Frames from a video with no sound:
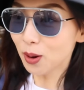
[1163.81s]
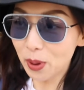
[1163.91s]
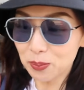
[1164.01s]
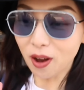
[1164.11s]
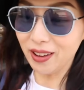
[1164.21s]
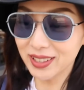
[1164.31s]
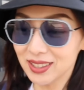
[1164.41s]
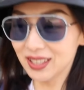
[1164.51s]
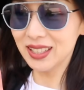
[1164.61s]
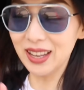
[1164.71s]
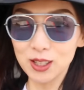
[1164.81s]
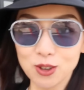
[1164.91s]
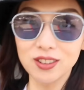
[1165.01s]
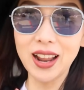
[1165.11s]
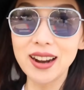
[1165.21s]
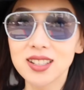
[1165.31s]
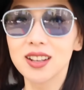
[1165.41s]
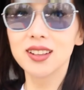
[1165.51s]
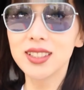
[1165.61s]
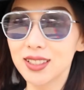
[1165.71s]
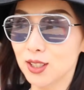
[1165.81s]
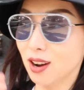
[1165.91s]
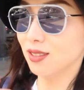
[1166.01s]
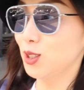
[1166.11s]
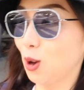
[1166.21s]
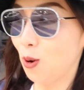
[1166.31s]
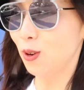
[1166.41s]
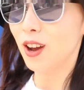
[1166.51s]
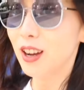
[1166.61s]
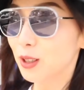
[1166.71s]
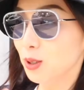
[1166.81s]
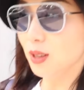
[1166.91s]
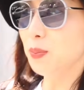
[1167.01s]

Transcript: 特别不好意思一点，就是拿着摄像机这样走，觉